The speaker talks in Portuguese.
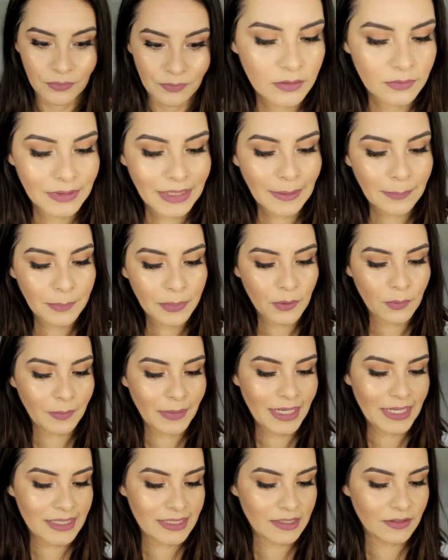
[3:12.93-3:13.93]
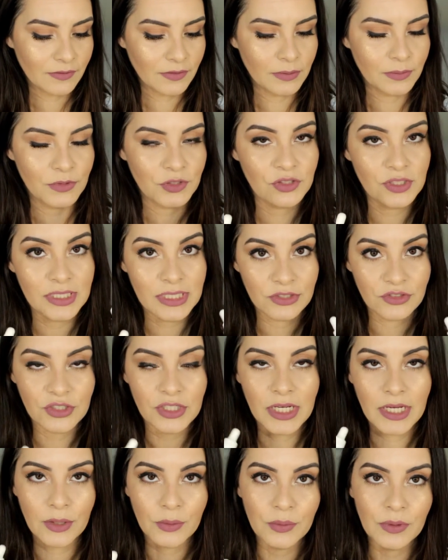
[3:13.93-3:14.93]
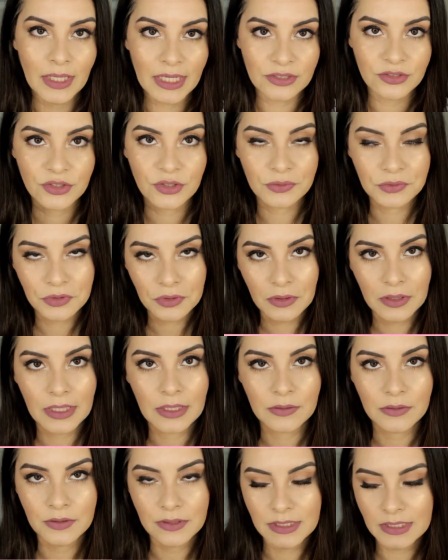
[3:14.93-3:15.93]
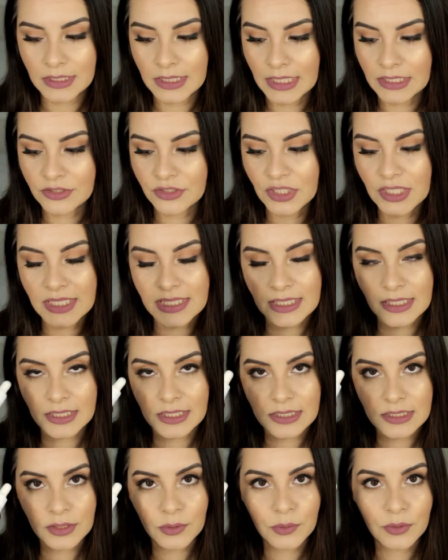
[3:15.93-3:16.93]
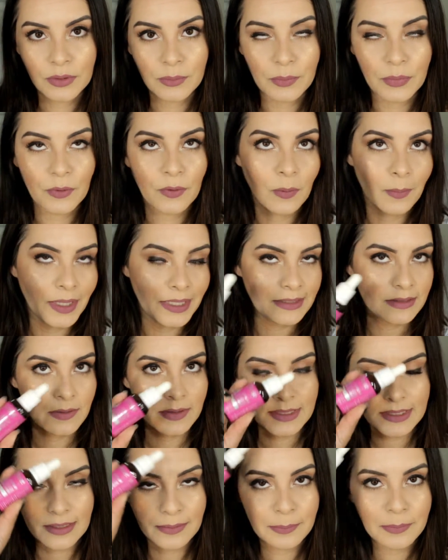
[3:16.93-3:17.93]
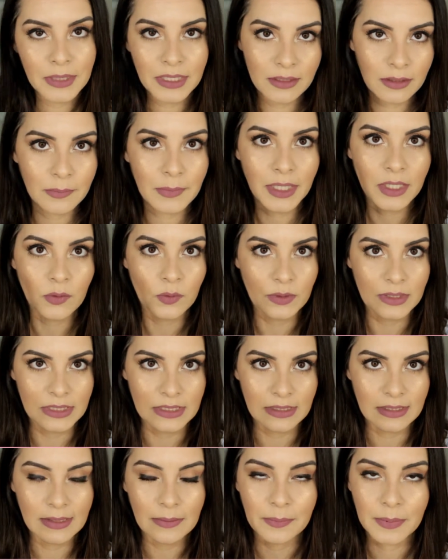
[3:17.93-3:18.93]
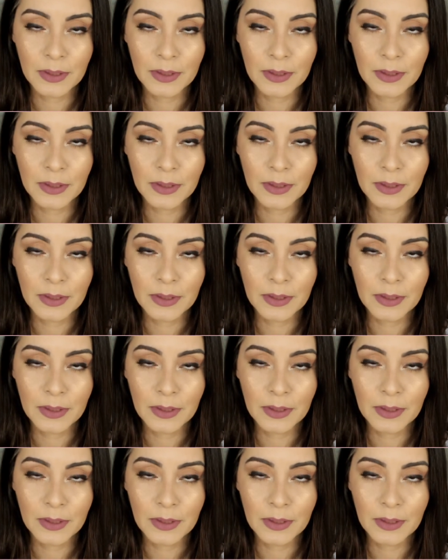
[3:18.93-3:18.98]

Então na promessa, vamos dizer, de regular, de controlar a oleosidade, esse aqui segura um pouco mais, mas é mínima coisa, tá?